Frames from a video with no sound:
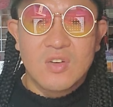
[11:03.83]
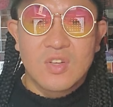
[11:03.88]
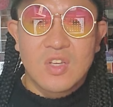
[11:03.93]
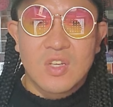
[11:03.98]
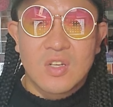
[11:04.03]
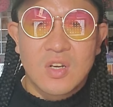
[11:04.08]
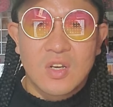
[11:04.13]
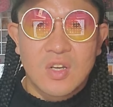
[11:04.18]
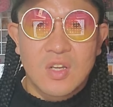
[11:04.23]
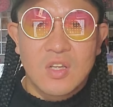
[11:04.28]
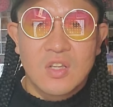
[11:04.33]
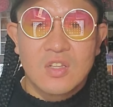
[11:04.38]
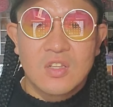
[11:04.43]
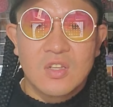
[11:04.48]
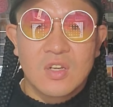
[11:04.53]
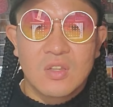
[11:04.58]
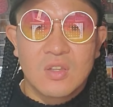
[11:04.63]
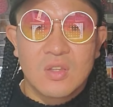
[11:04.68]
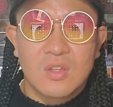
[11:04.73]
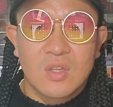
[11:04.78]
えるきっかけに
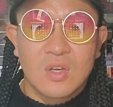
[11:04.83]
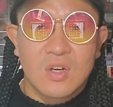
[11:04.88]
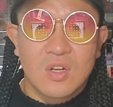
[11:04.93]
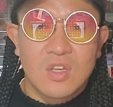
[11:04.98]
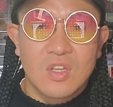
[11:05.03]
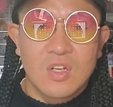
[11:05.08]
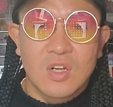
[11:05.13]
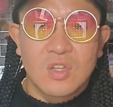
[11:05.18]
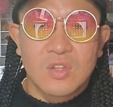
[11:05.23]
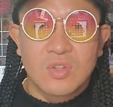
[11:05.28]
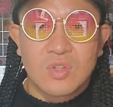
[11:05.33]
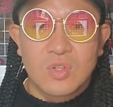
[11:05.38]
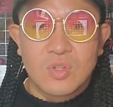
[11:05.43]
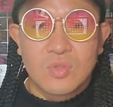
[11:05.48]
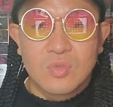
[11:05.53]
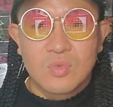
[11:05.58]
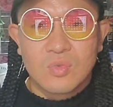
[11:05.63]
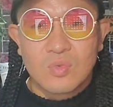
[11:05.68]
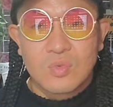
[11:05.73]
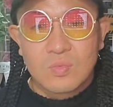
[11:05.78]
なったらいいなって
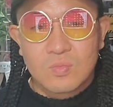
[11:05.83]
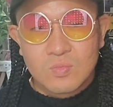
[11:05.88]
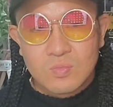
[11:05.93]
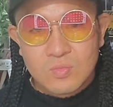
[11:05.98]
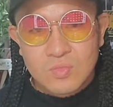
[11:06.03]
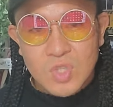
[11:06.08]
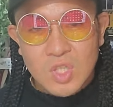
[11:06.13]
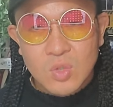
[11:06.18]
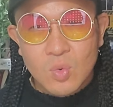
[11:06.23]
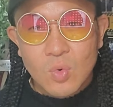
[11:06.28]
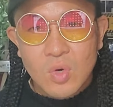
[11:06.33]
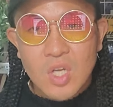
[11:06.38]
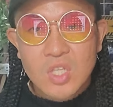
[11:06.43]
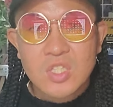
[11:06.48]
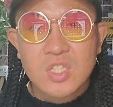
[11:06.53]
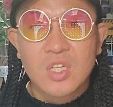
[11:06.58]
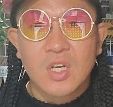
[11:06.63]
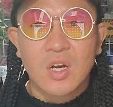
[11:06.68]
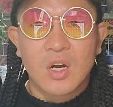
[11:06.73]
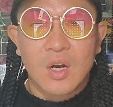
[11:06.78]
いう。だっておか
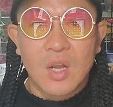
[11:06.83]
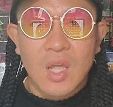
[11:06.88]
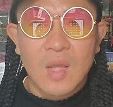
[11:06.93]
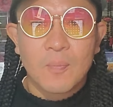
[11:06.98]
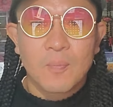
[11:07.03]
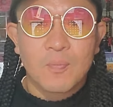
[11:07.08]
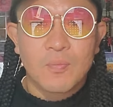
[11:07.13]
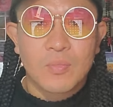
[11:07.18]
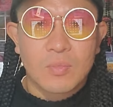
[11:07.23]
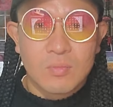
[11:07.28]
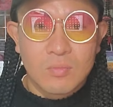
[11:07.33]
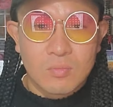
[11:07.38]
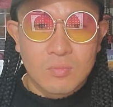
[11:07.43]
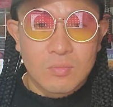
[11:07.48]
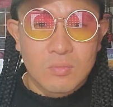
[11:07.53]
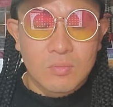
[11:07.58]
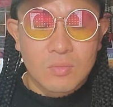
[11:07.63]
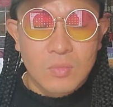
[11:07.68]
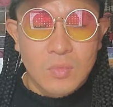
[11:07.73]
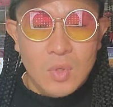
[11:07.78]
しいからね。う
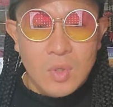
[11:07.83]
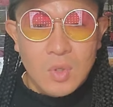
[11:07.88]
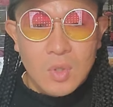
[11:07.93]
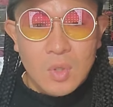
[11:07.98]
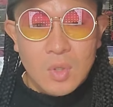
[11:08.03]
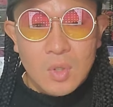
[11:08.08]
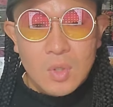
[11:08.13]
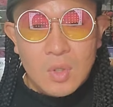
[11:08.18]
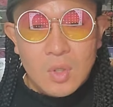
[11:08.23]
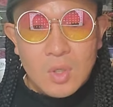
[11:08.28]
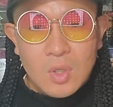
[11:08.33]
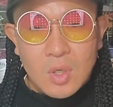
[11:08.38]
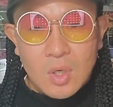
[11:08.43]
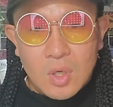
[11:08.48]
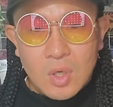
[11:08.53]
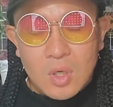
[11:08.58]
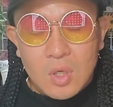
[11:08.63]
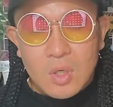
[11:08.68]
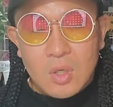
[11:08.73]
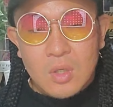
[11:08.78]
ん。
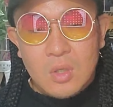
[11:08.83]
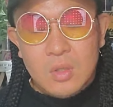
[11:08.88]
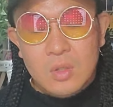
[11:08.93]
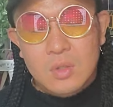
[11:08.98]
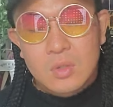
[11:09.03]
はあ。